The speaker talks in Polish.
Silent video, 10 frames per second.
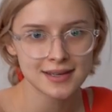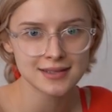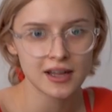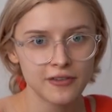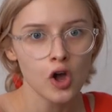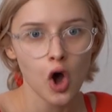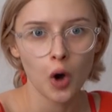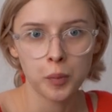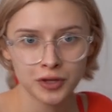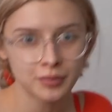zestaw
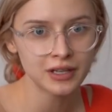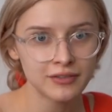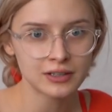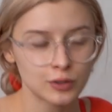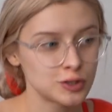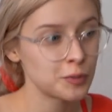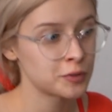o podobnej wartości,